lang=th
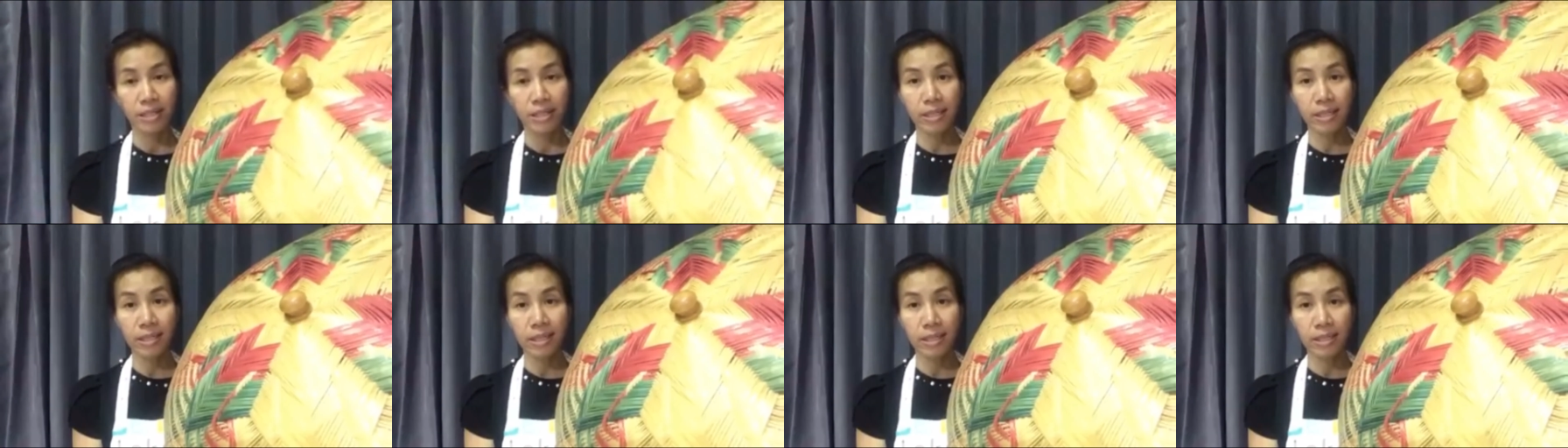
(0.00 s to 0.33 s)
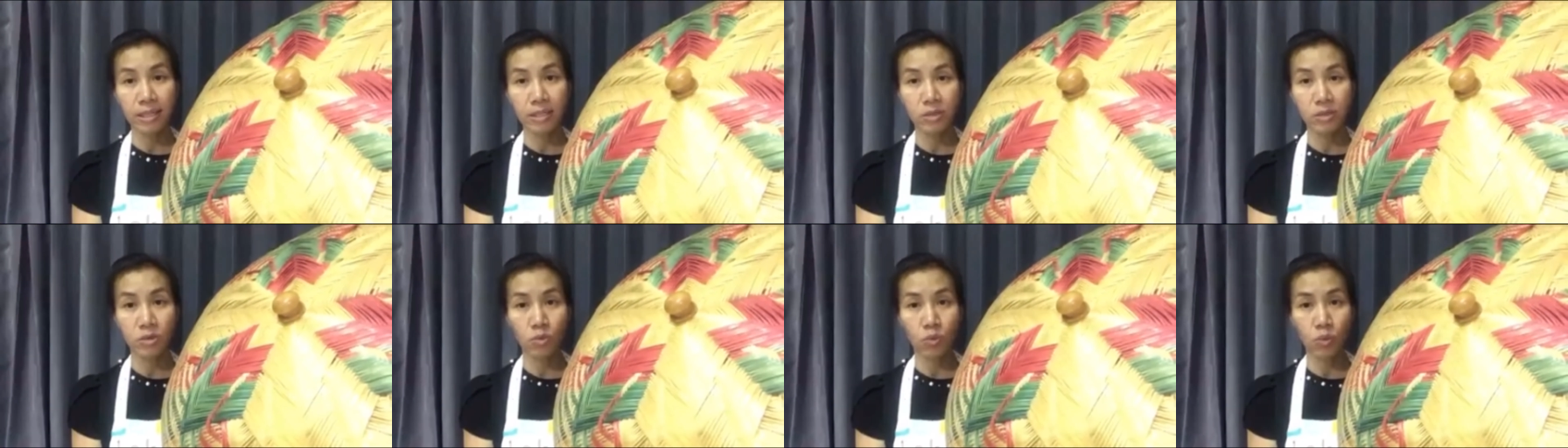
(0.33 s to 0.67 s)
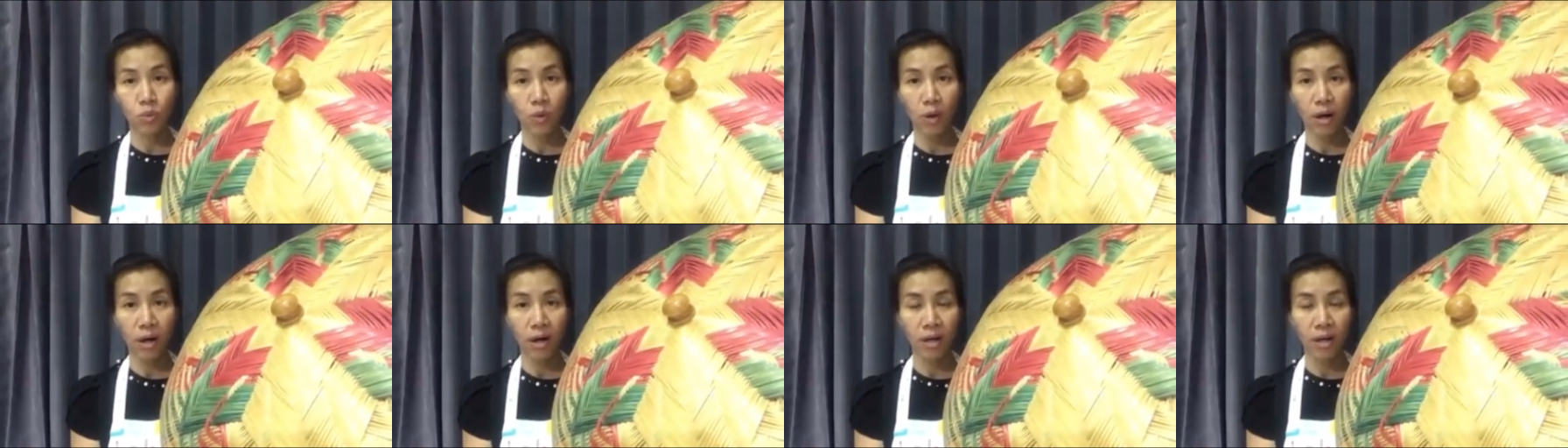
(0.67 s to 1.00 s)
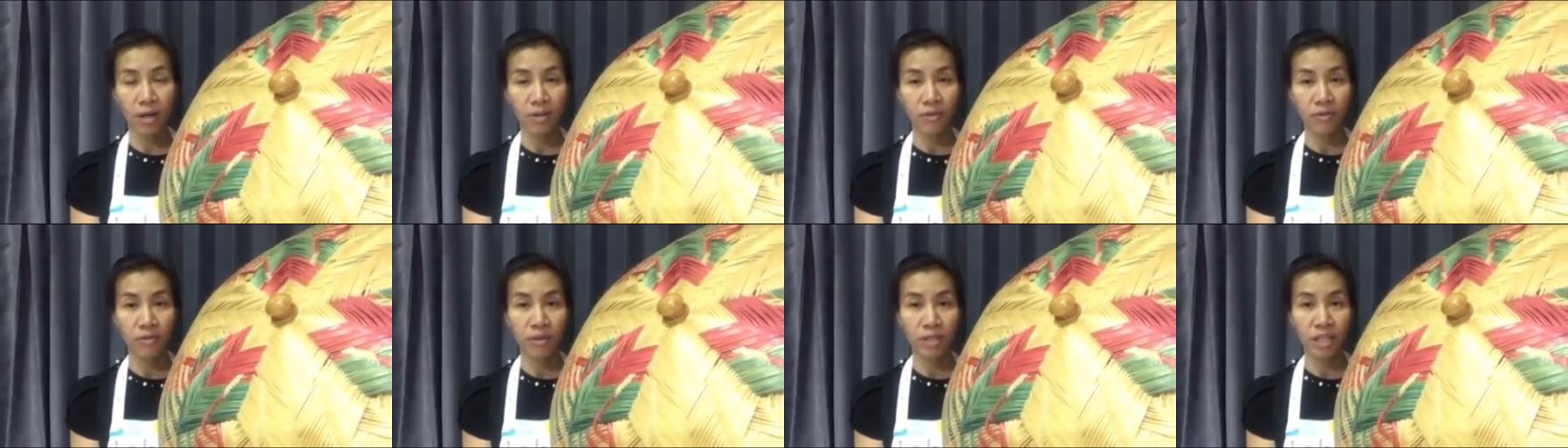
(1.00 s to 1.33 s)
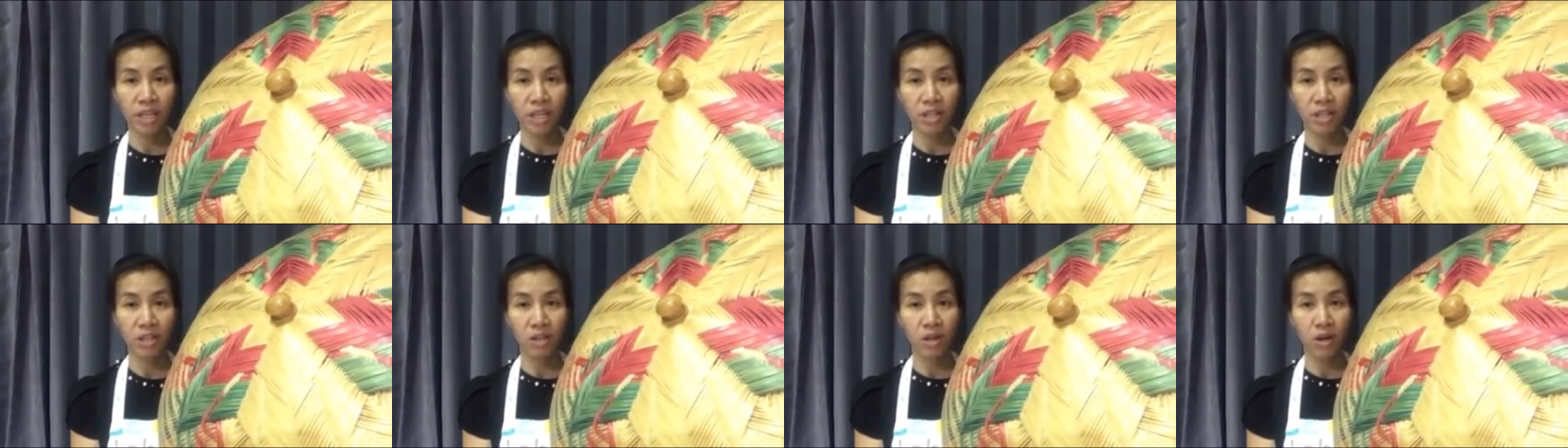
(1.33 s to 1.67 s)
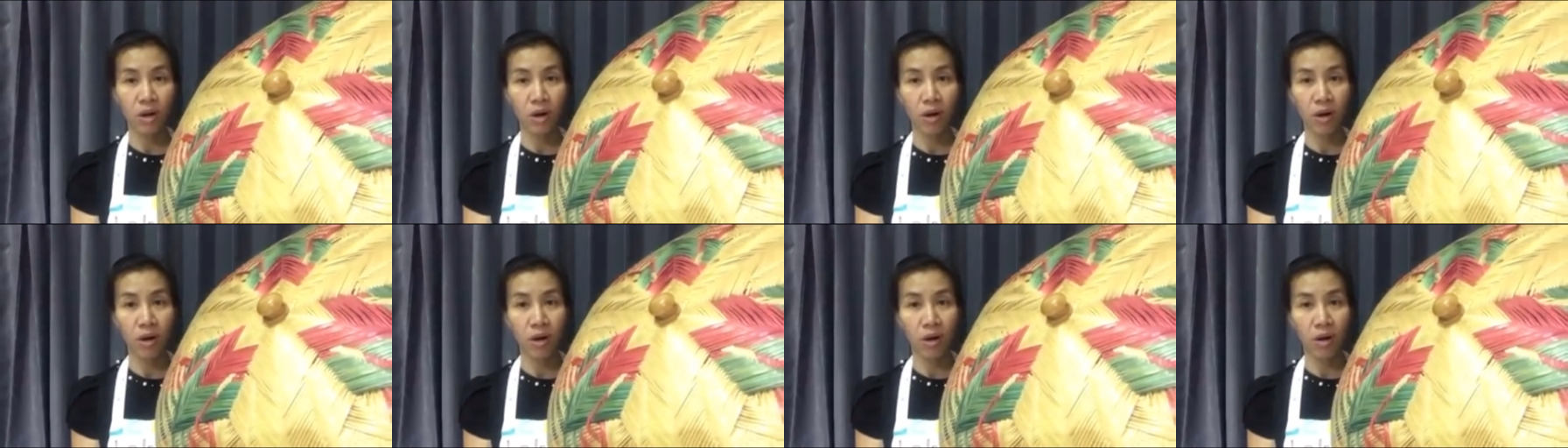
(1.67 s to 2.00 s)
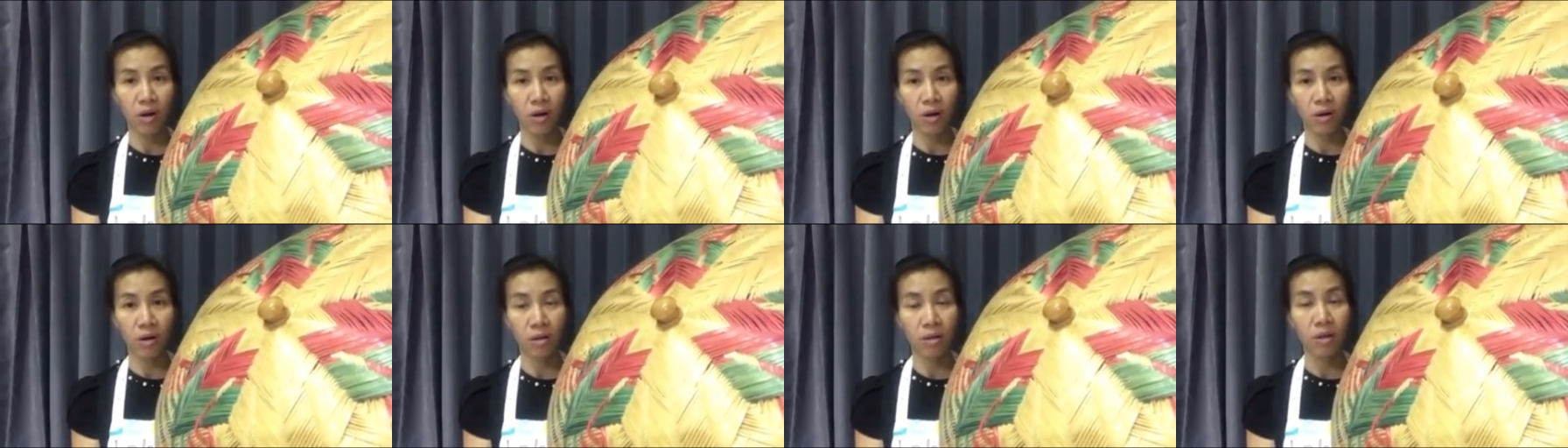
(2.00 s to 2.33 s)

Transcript: this one we can call